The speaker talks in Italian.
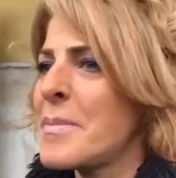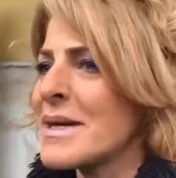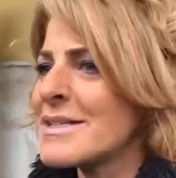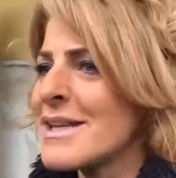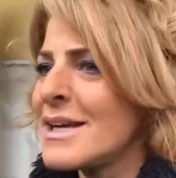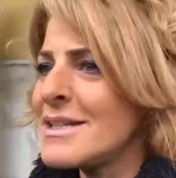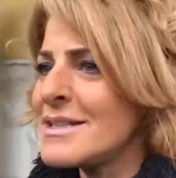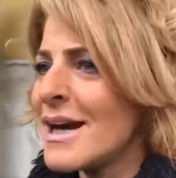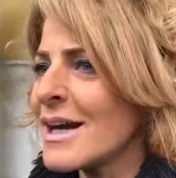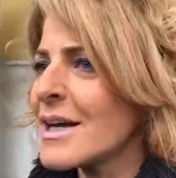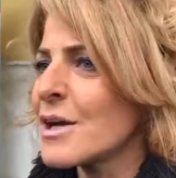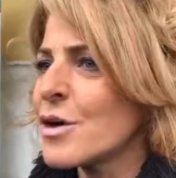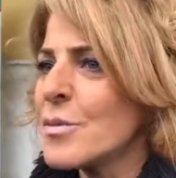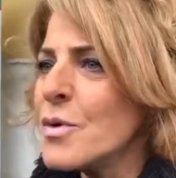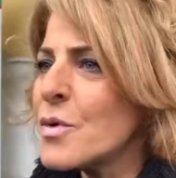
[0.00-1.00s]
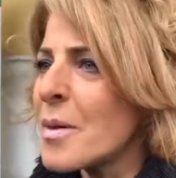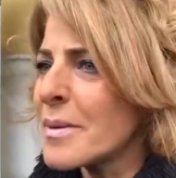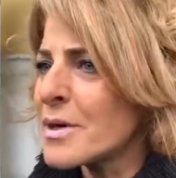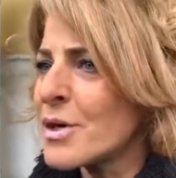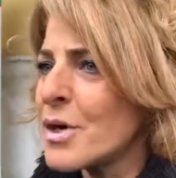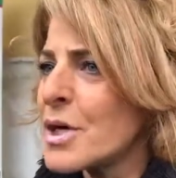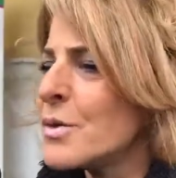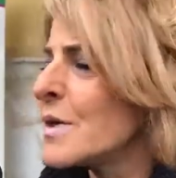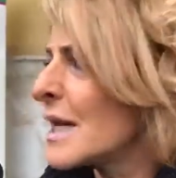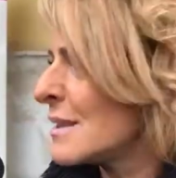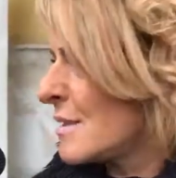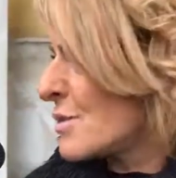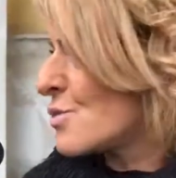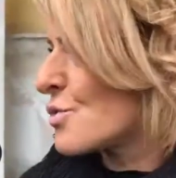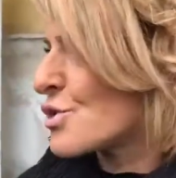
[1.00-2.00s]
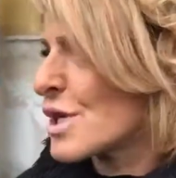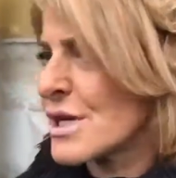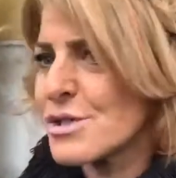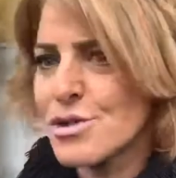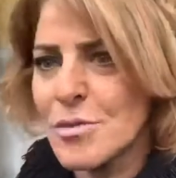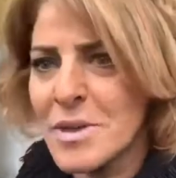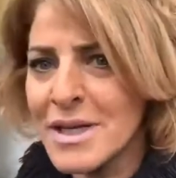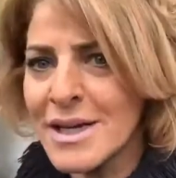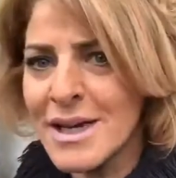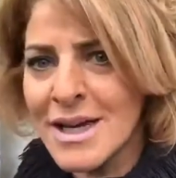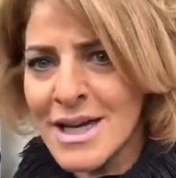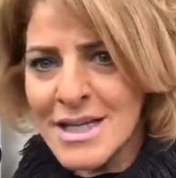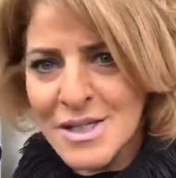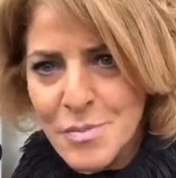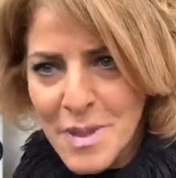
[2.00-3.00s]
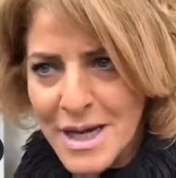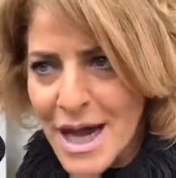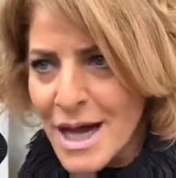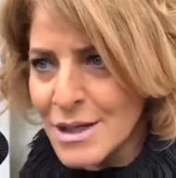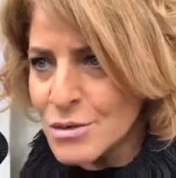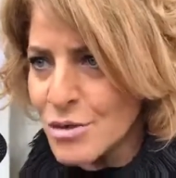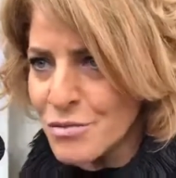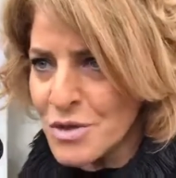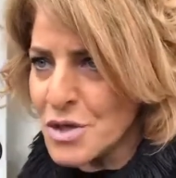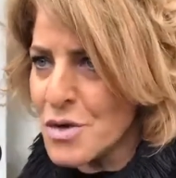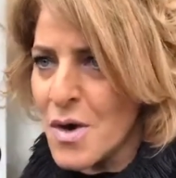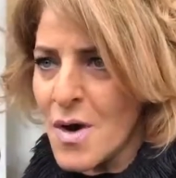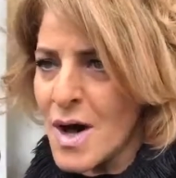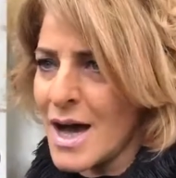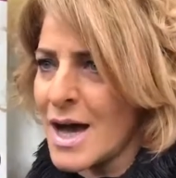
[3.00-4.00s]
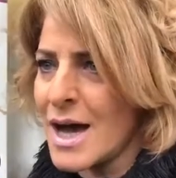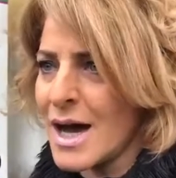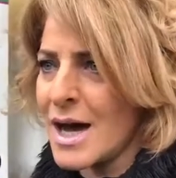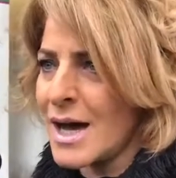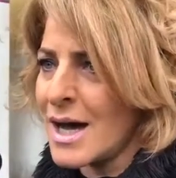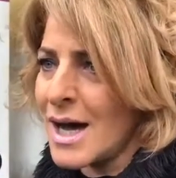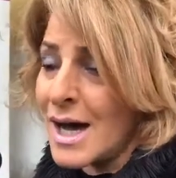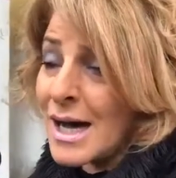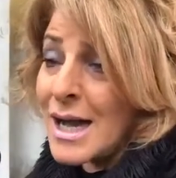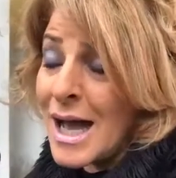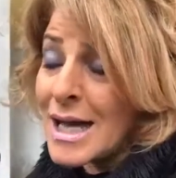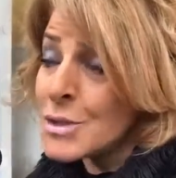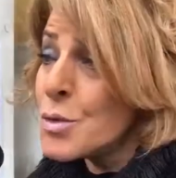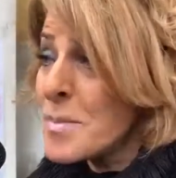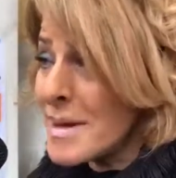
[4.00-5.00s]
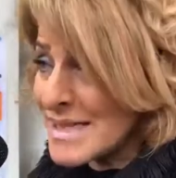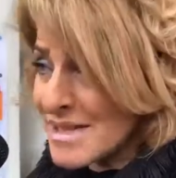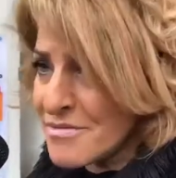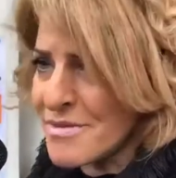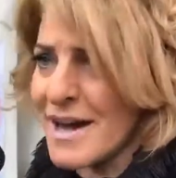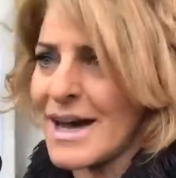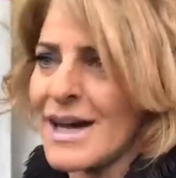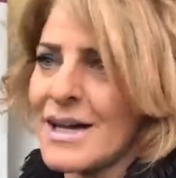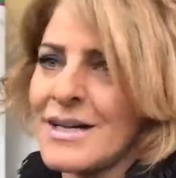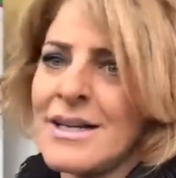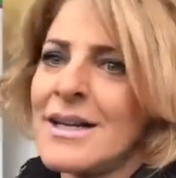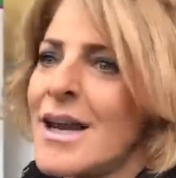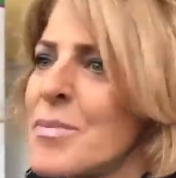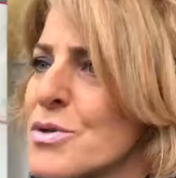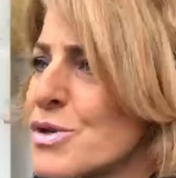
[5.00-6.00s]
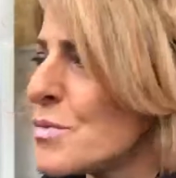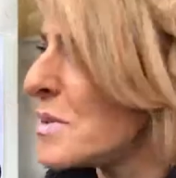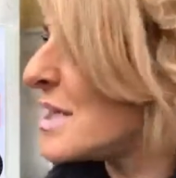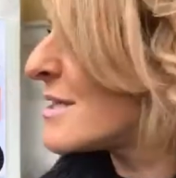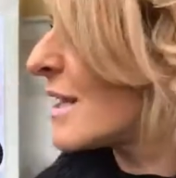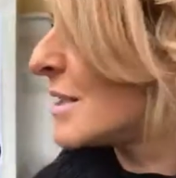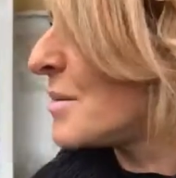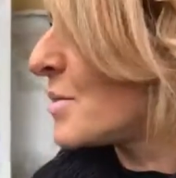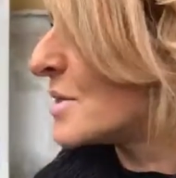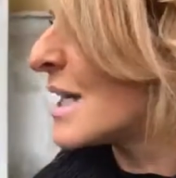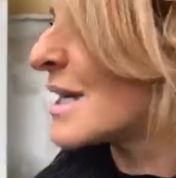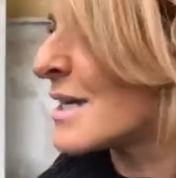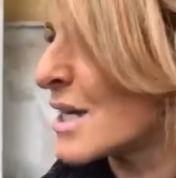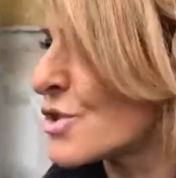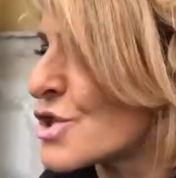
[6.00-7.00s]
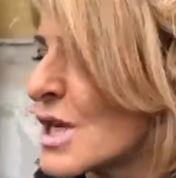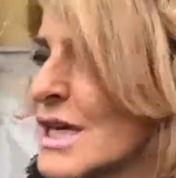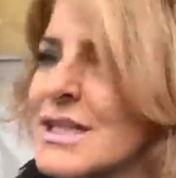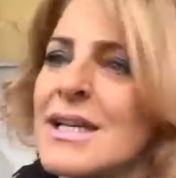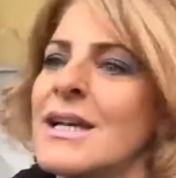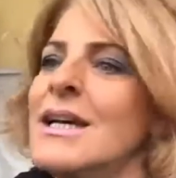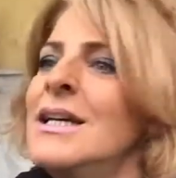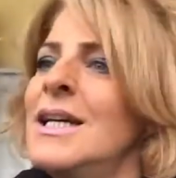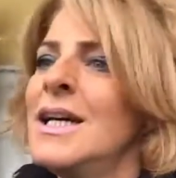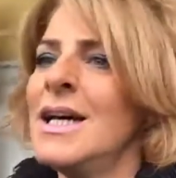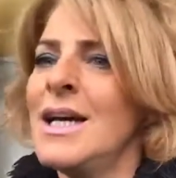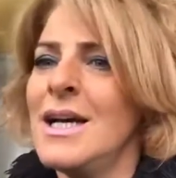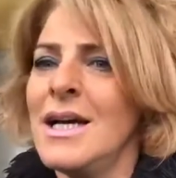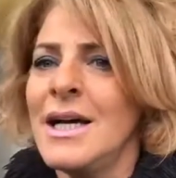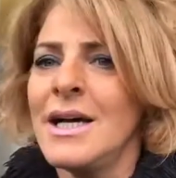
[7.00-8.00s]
parzialità che comunque per noi è un grande successo perché era insperato fino a, a, ad un mese fa eh, la possibilità di poter riaccedere.